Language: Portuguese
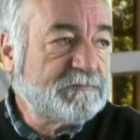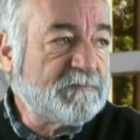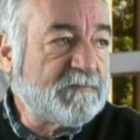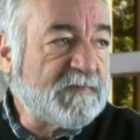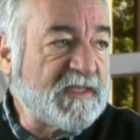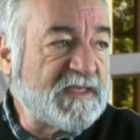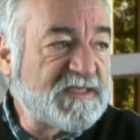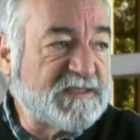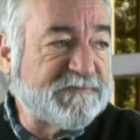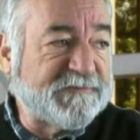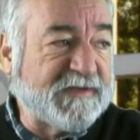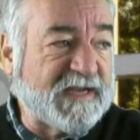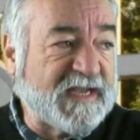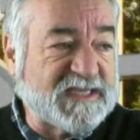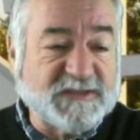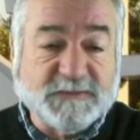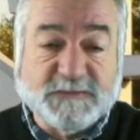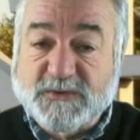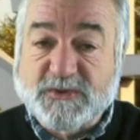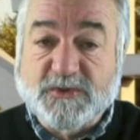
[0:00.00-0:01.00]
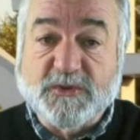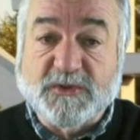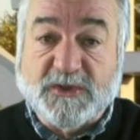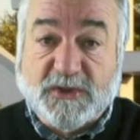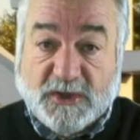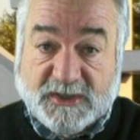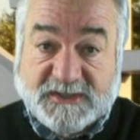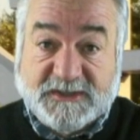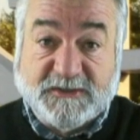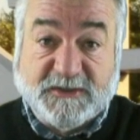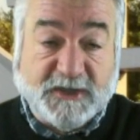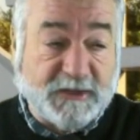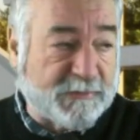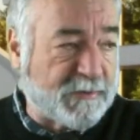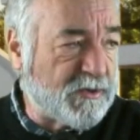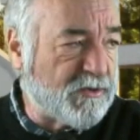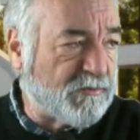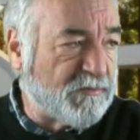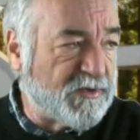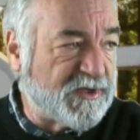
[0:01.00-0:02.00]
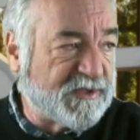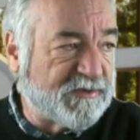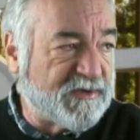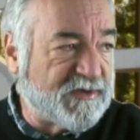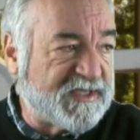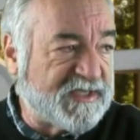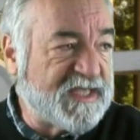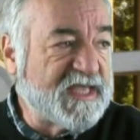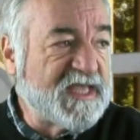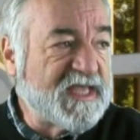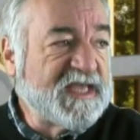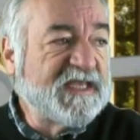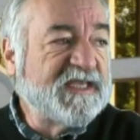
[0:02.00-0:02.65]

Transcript: se falássemos no dióxido de carbono, como eu digo aqui,